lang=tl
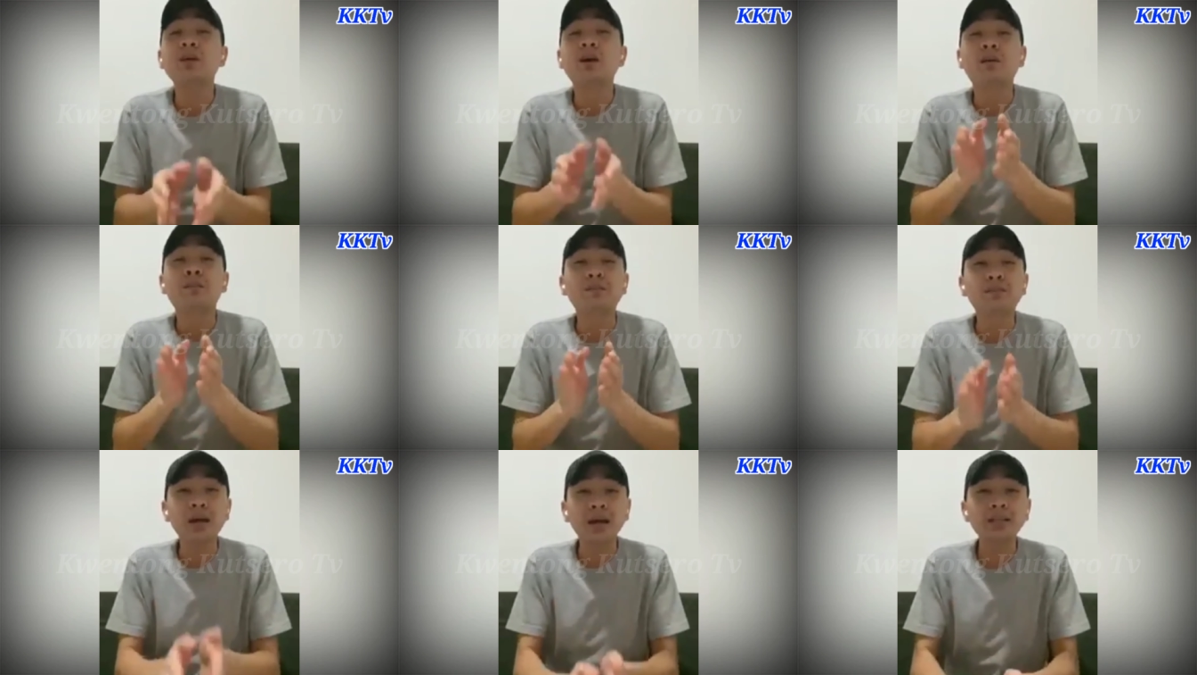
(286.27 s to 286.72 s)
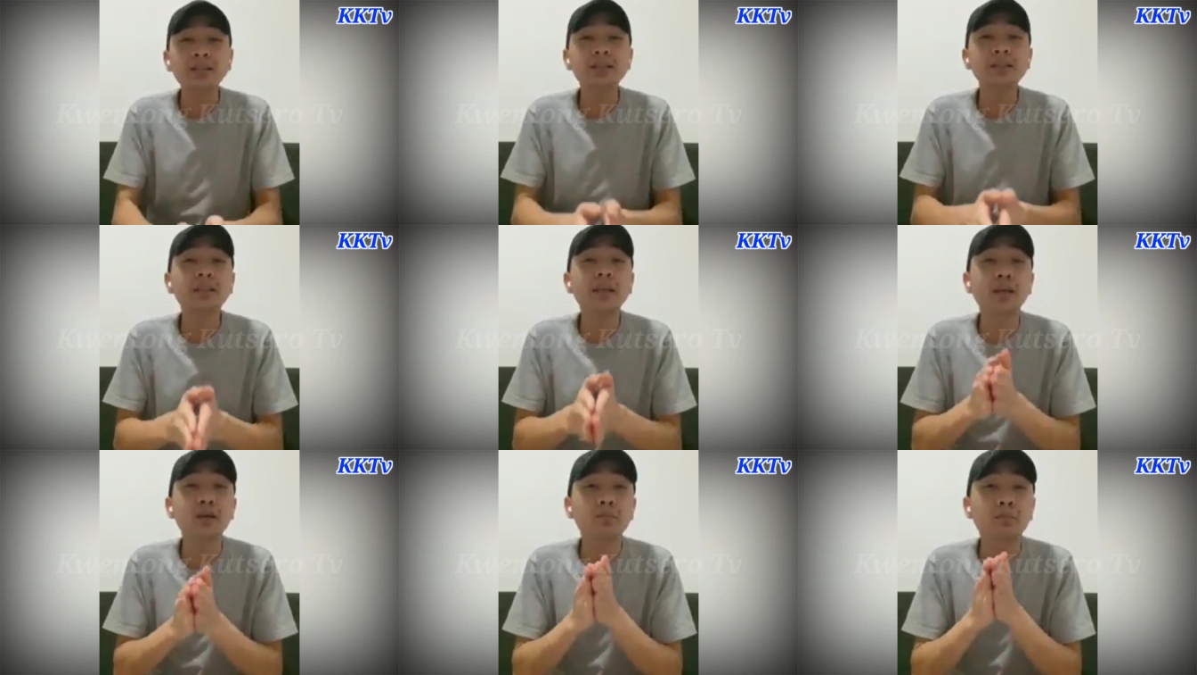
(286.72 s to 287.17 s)
of
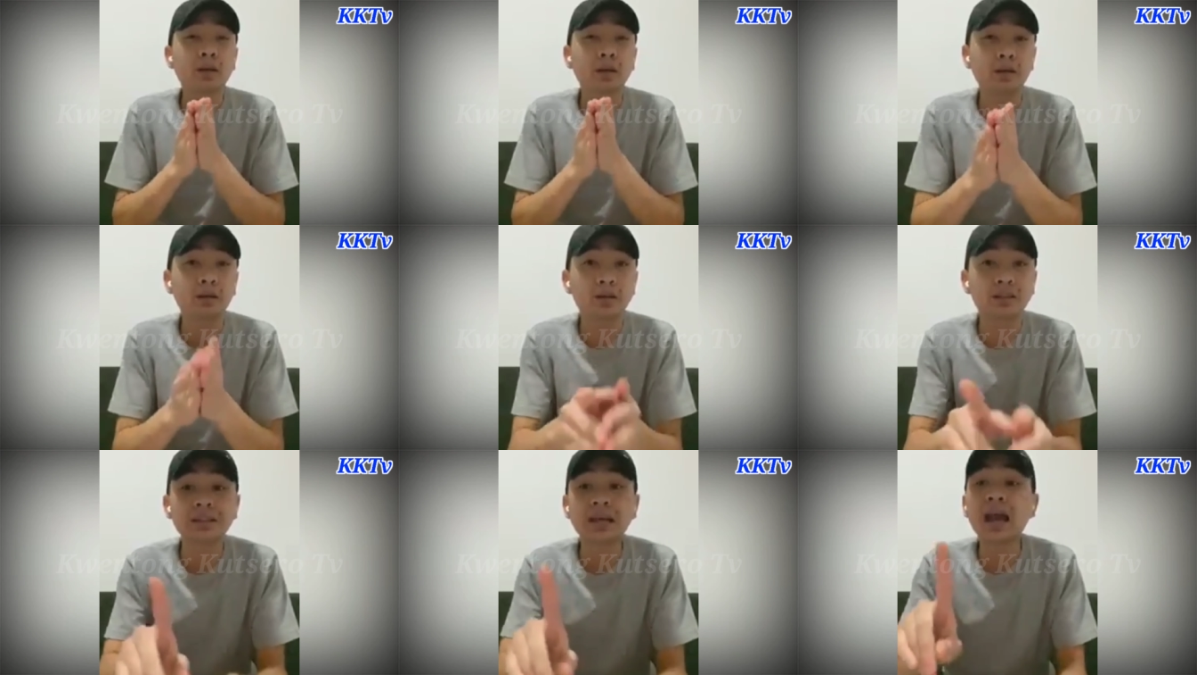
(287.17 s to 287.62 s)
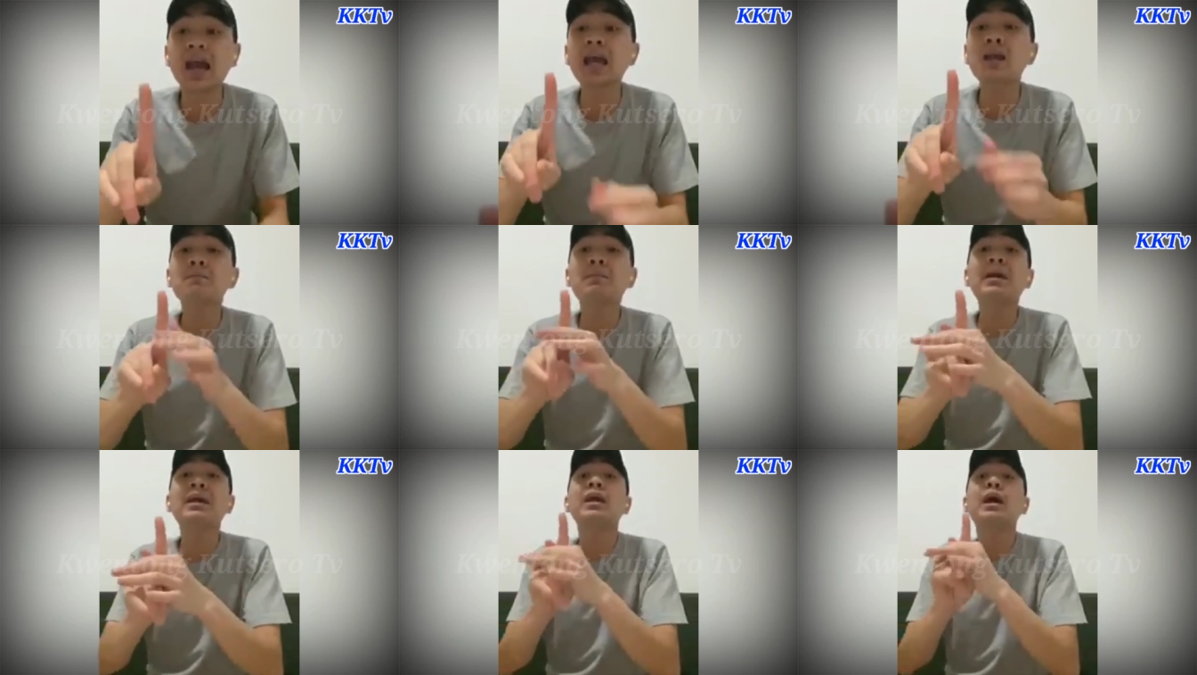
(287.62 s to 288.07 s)
Francis Leo Marcos
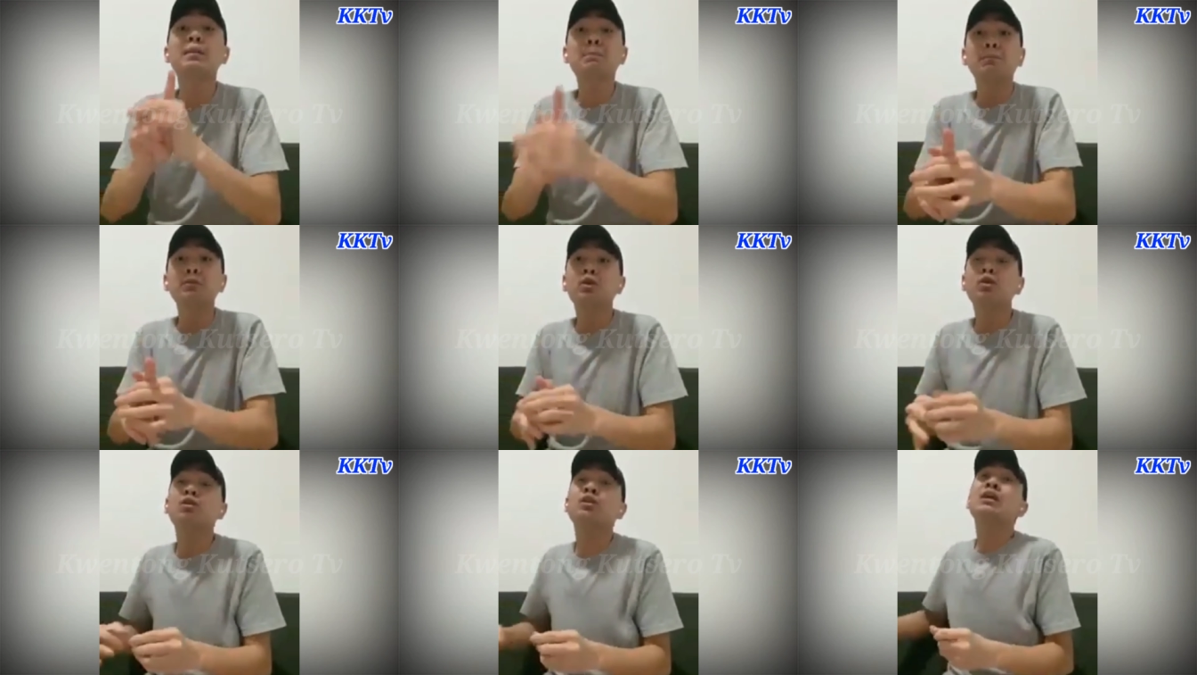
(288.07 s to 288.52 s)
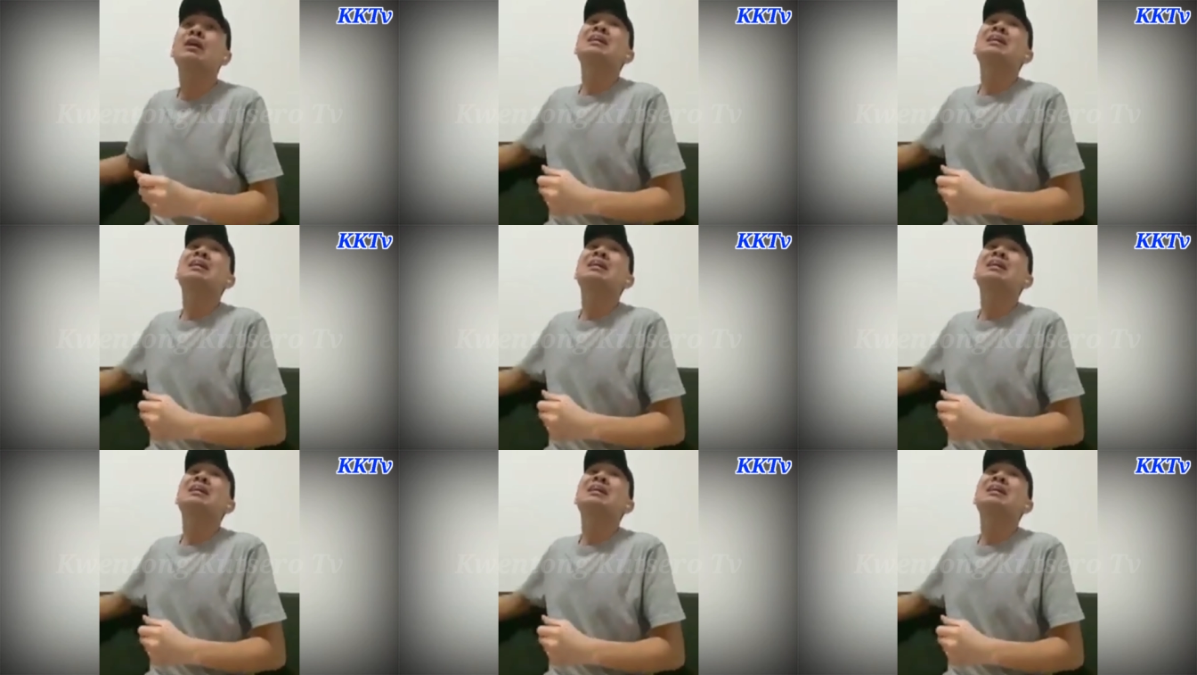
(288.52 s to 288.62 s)
ay may upload